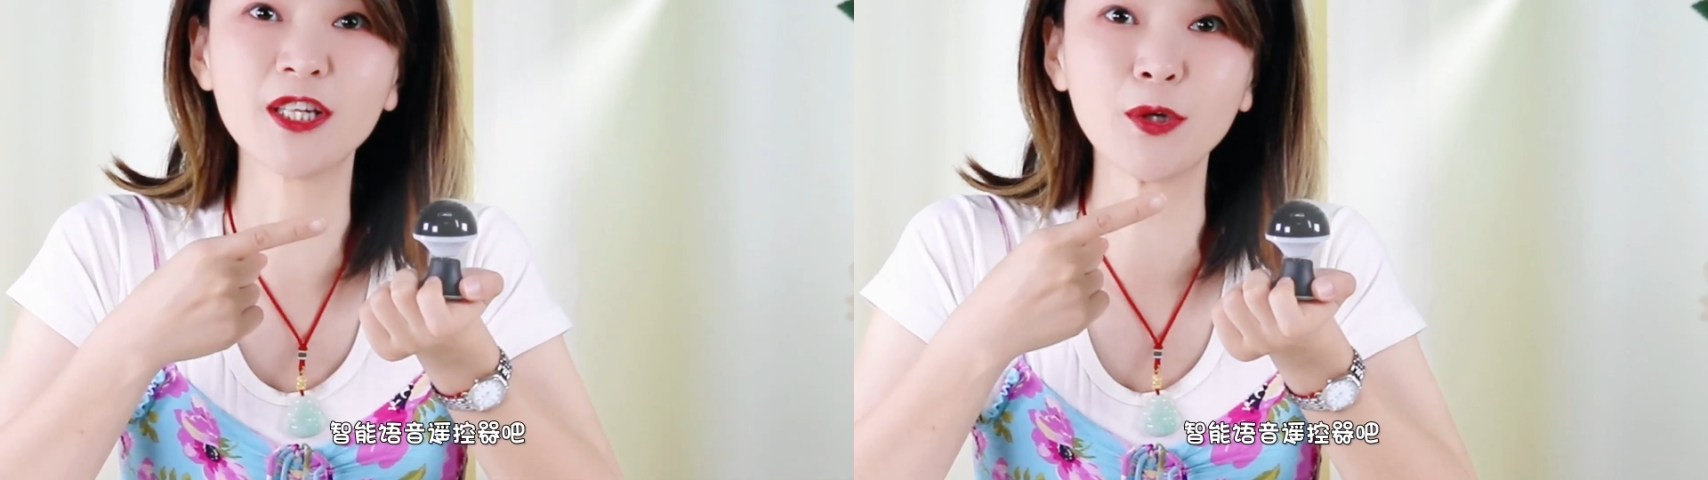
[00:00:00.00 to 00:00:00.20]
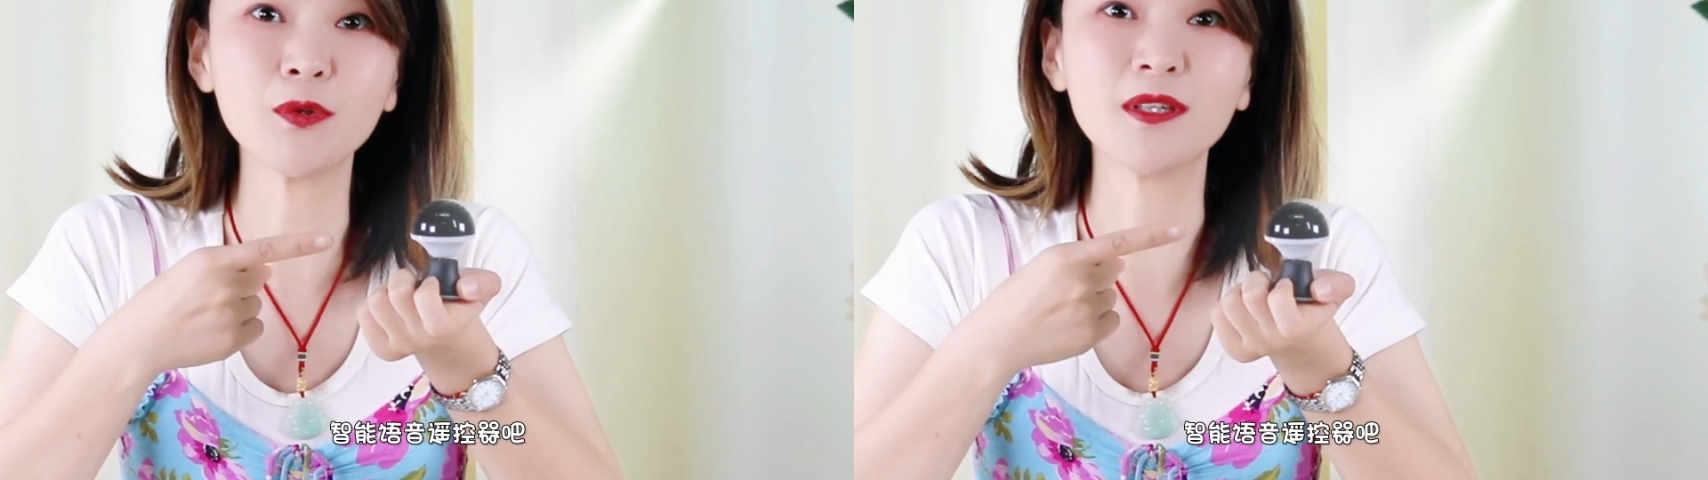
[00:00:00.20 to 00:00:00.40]

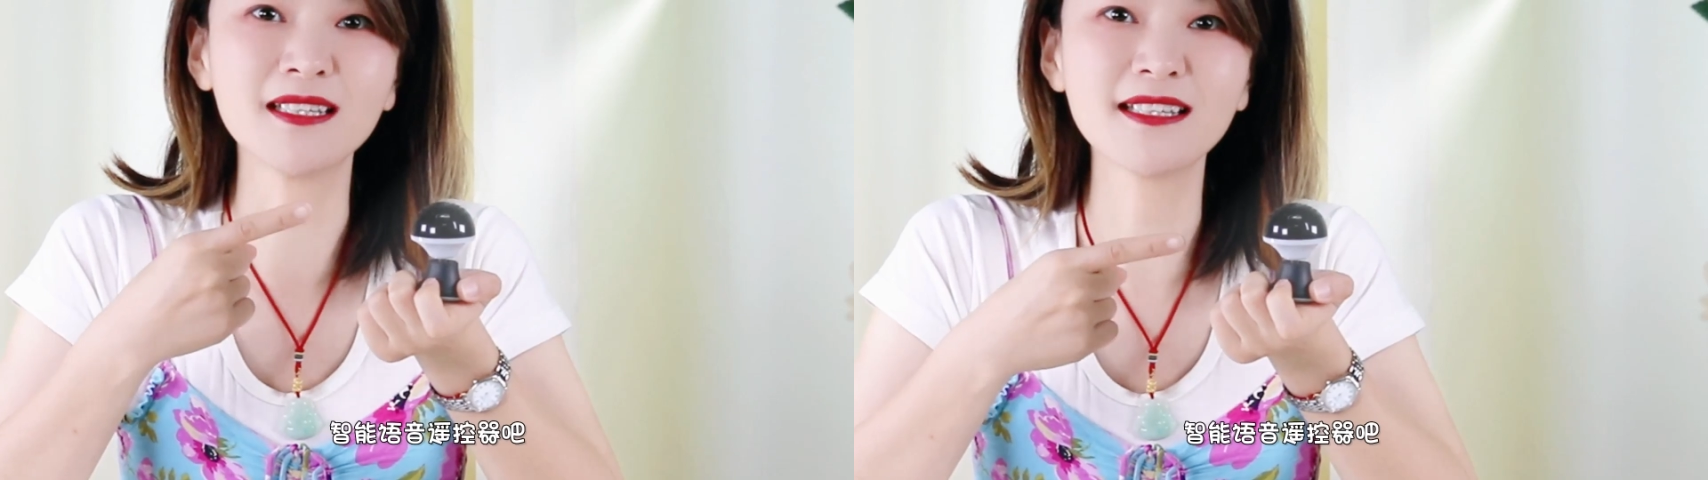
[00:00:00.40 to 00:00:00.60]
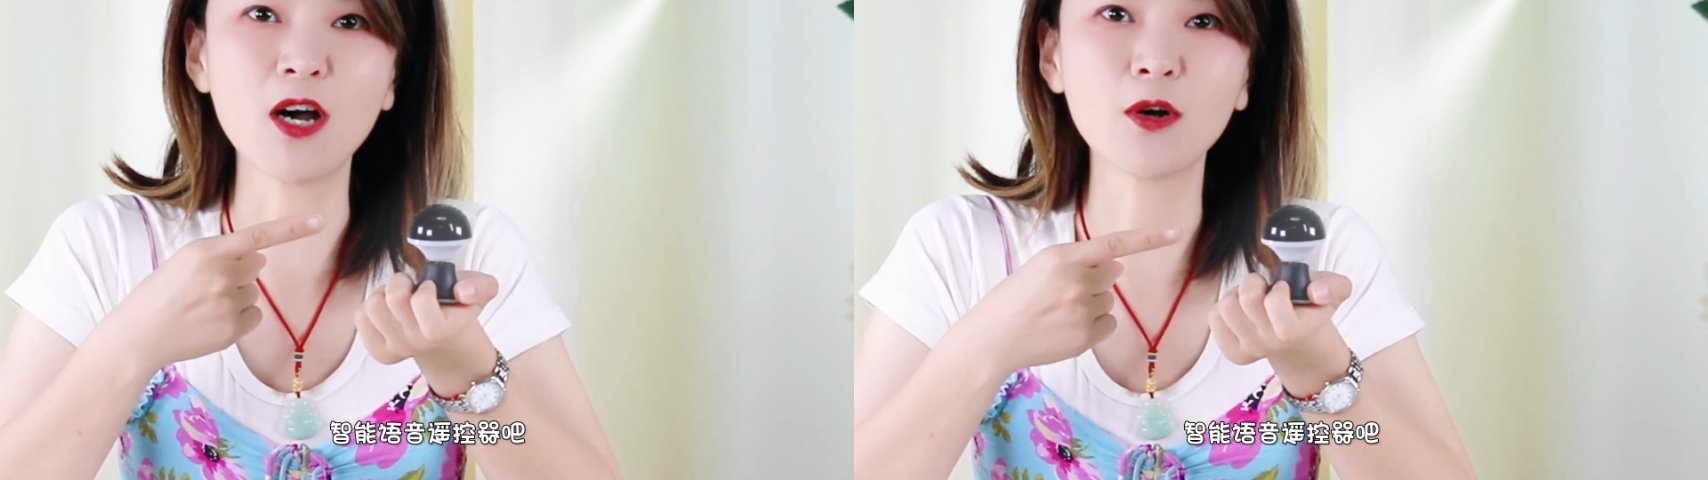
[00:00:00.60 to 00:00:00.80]
能语
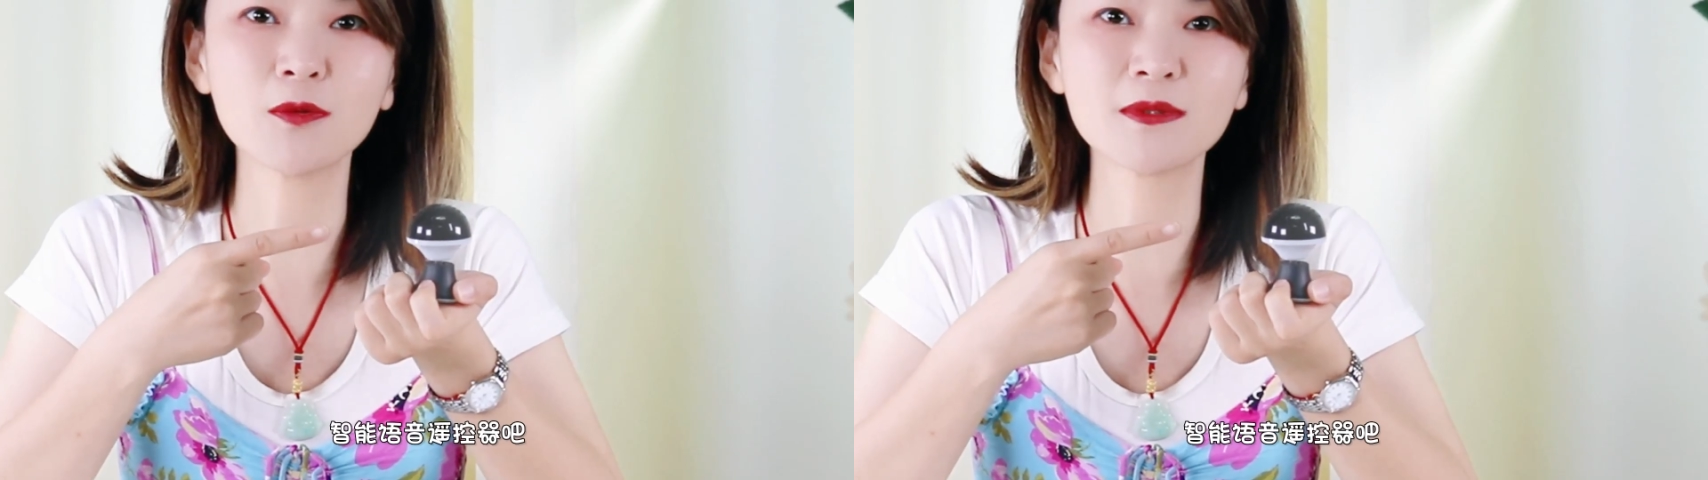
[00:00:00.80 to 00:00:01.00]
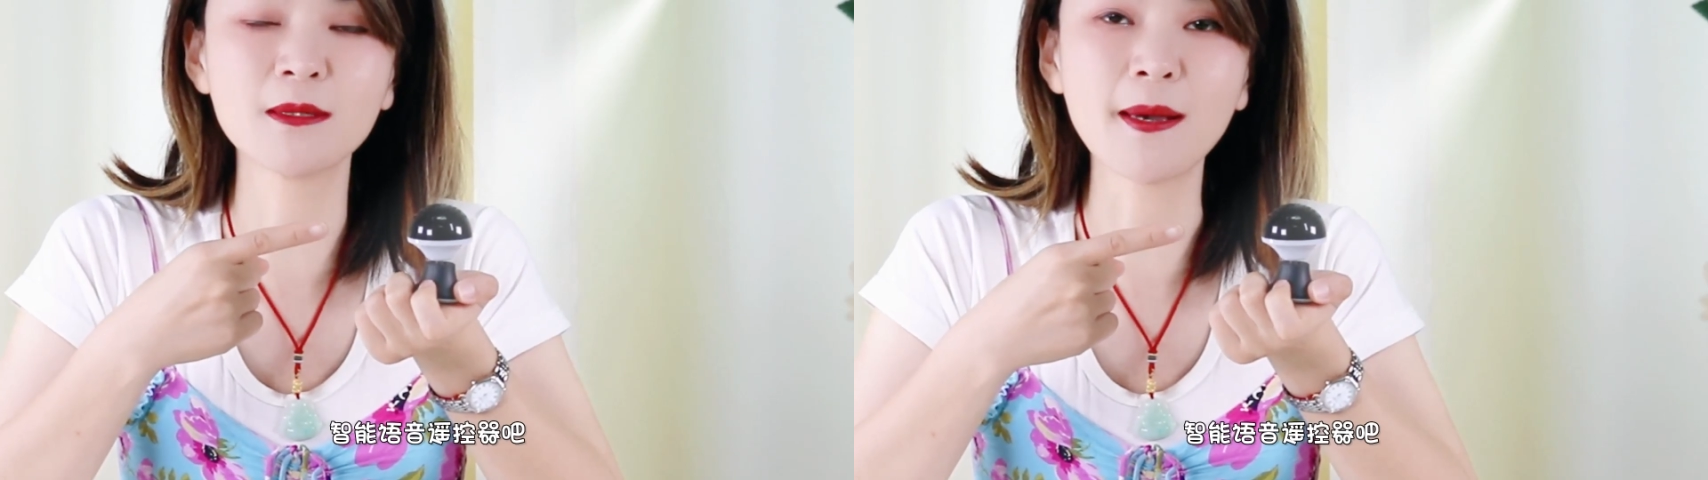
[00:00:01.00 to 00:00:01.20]
音遥
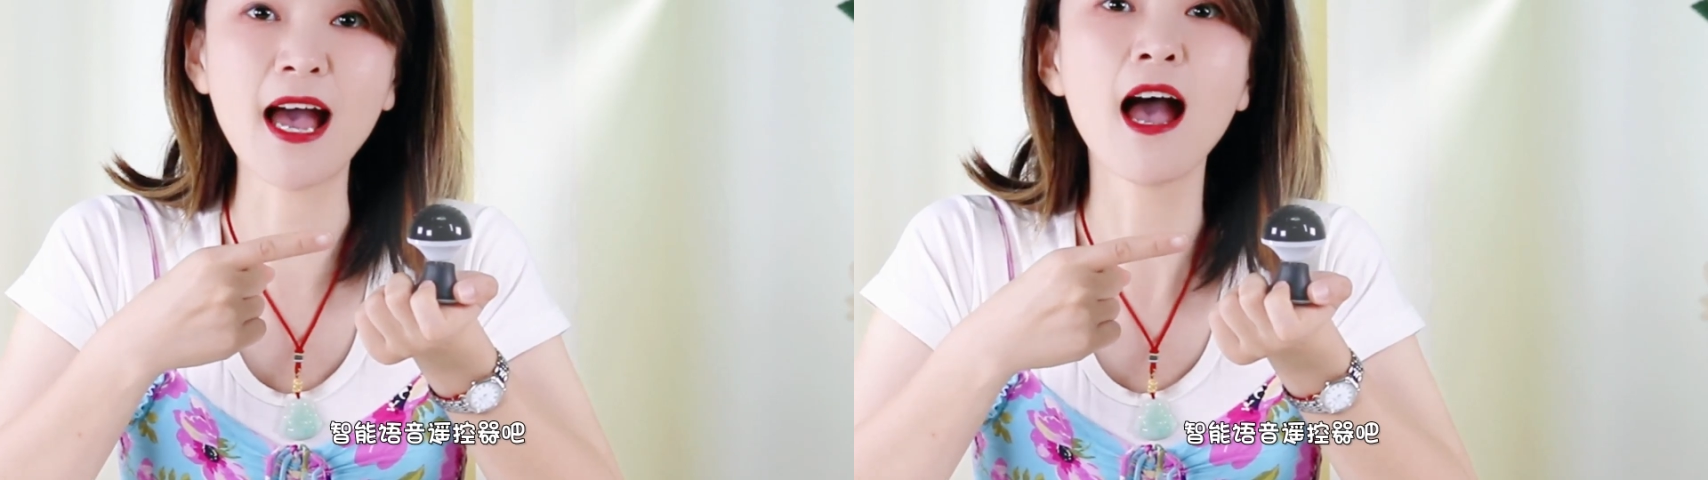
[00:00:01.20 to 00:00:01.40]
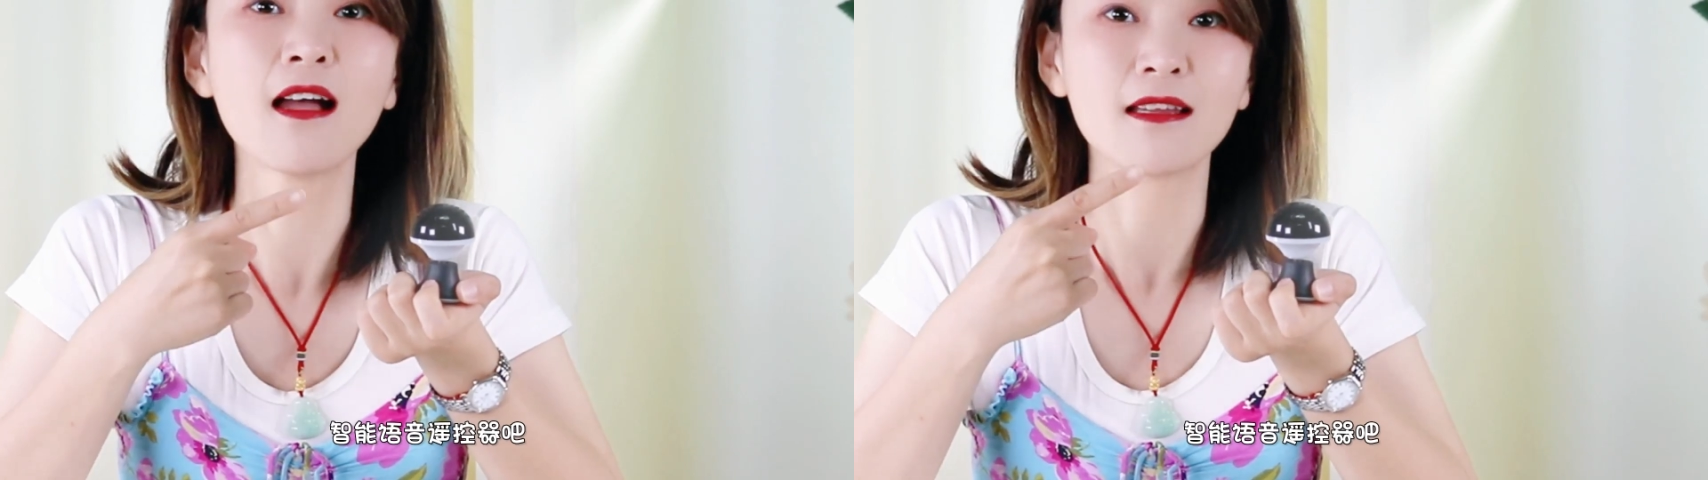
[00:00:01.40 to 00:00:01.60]
控器吧，